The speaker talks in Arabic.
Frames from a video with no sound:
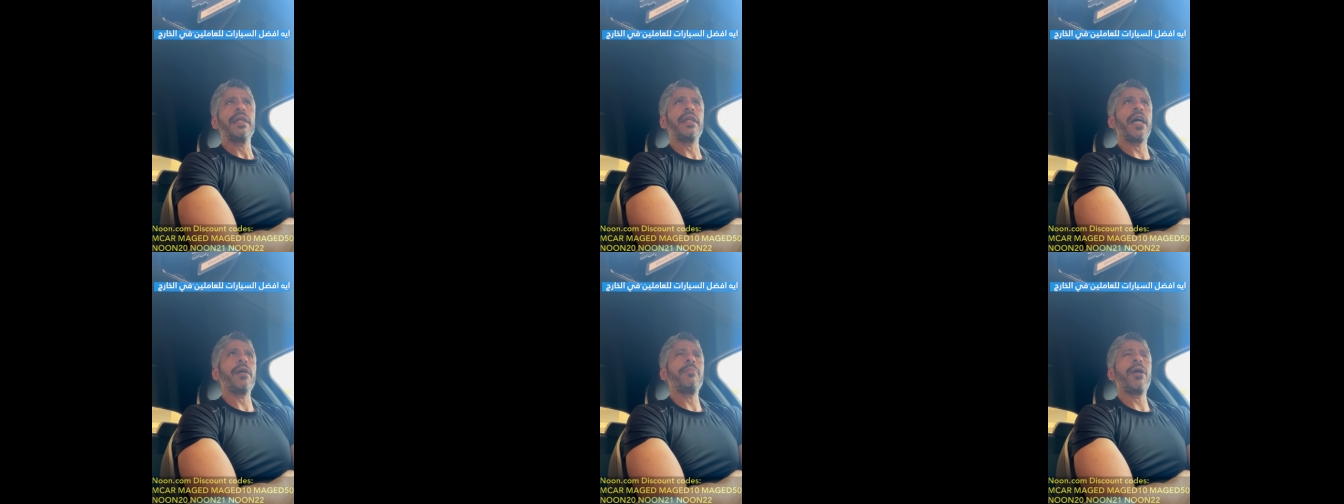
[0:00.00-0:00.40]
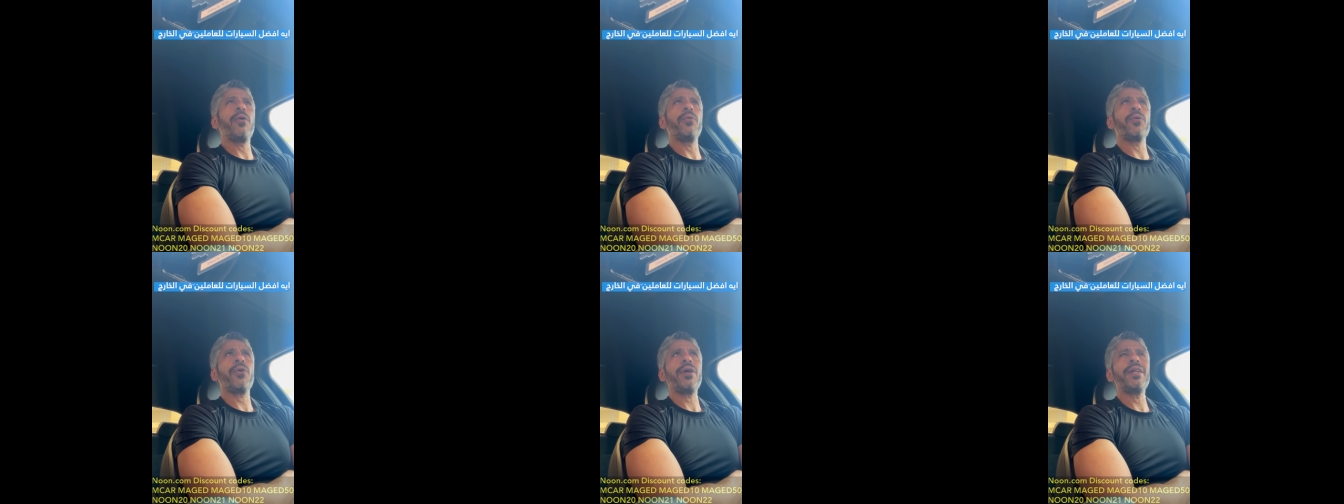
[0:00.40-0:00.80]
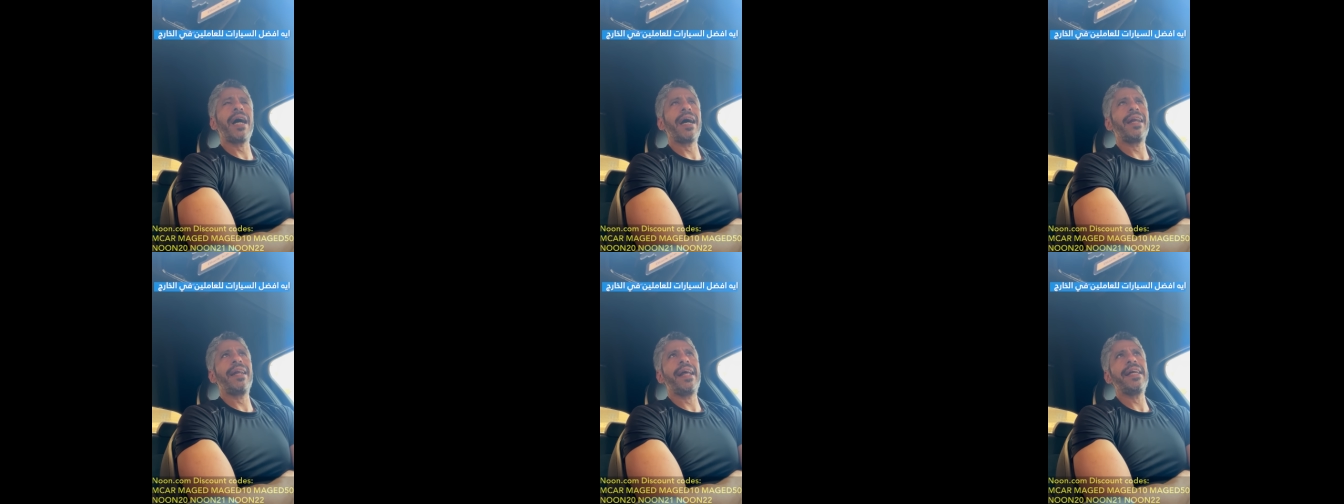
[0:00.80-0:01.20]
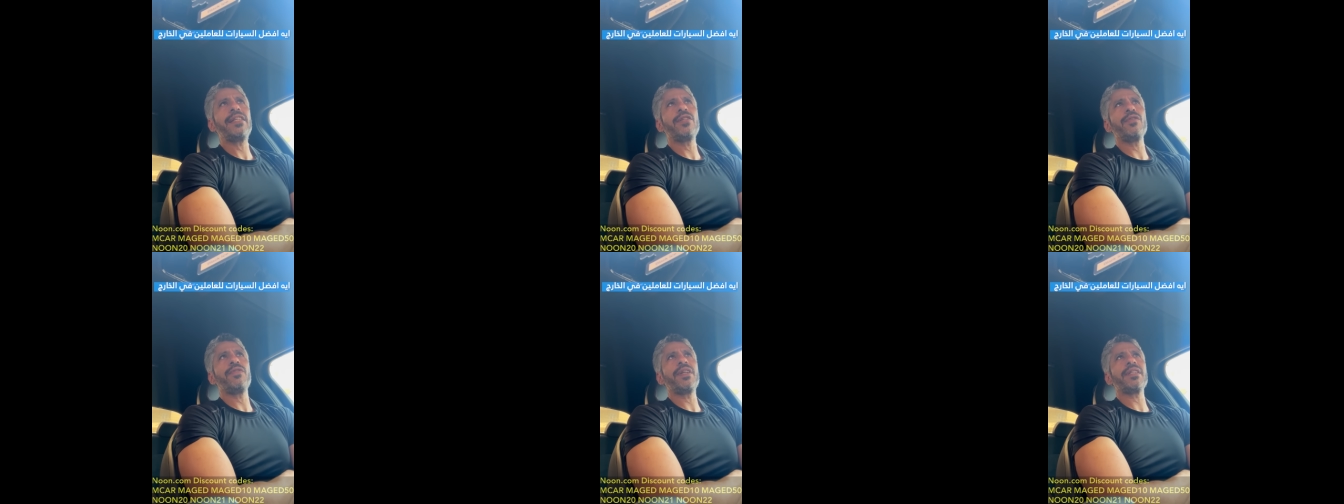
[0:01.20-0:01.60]
طيب لو رحنا على
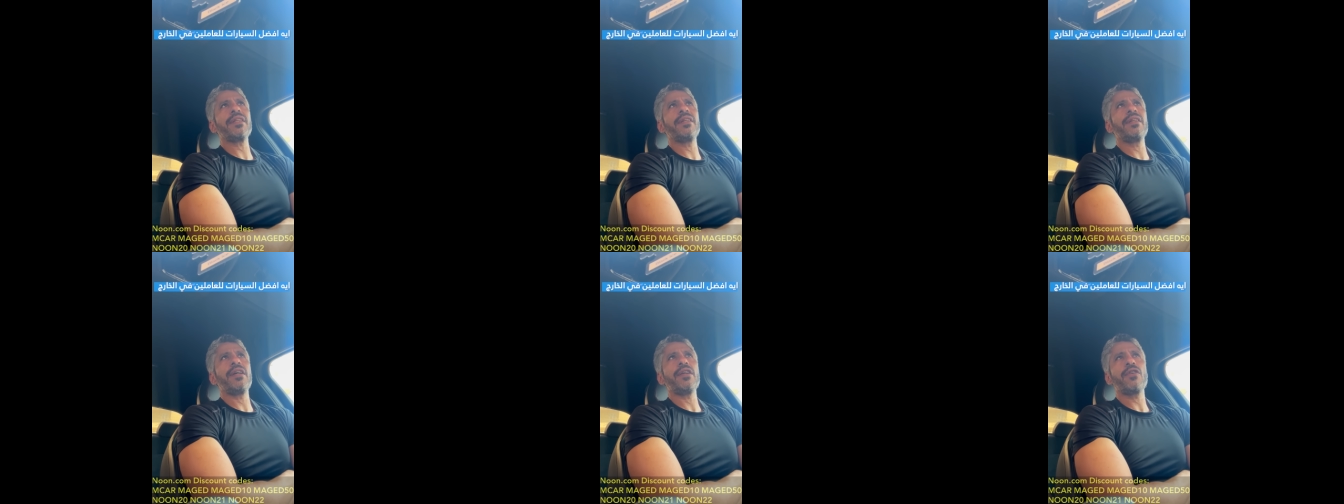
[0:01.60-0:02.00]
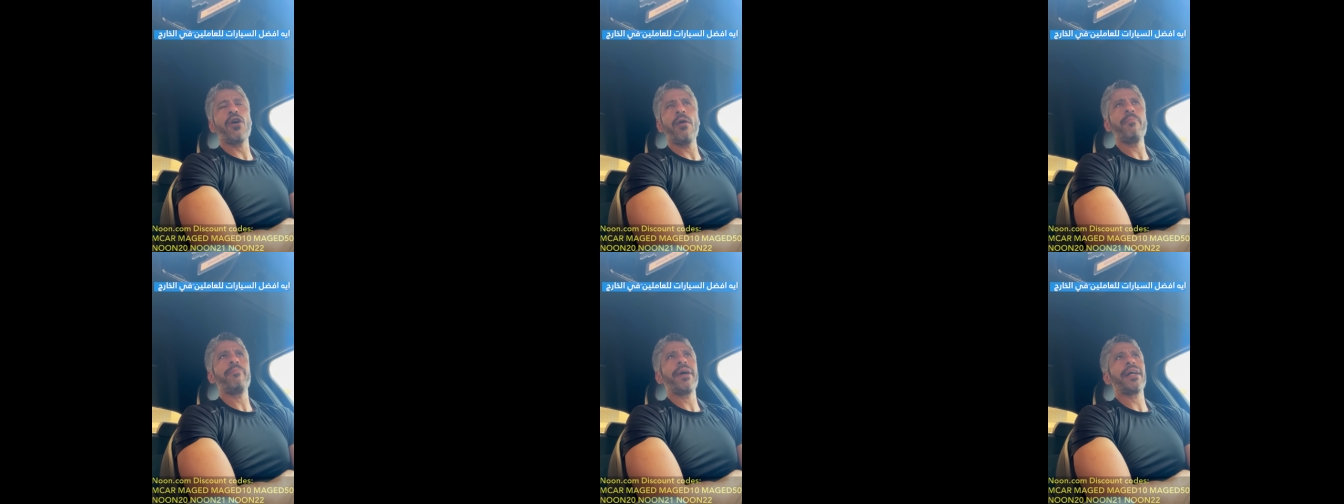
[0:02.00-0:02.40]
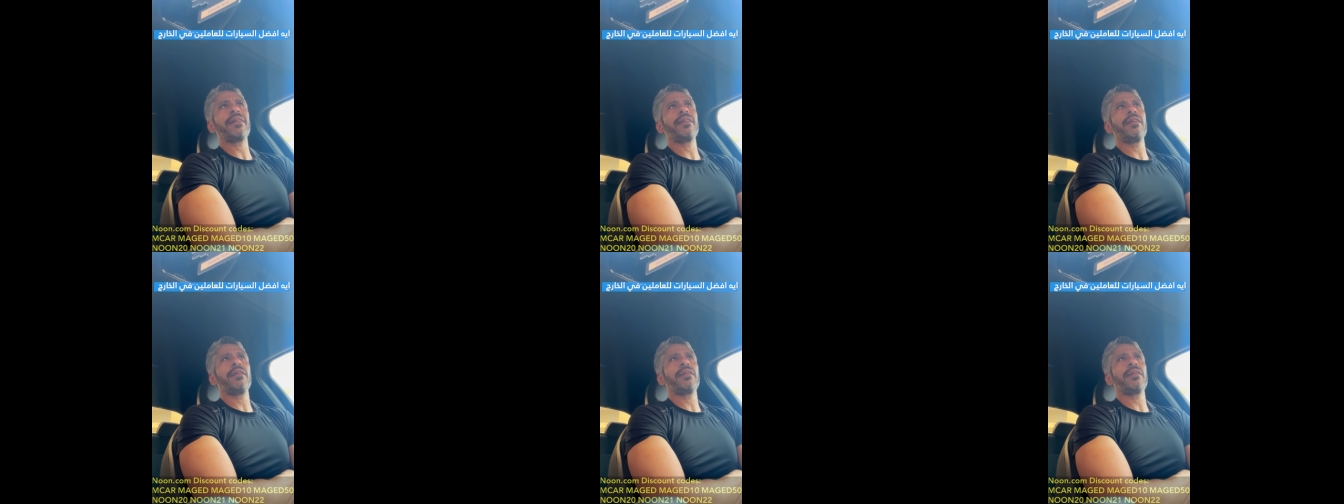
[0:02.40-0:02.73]
الاس يو بيز الكومباكت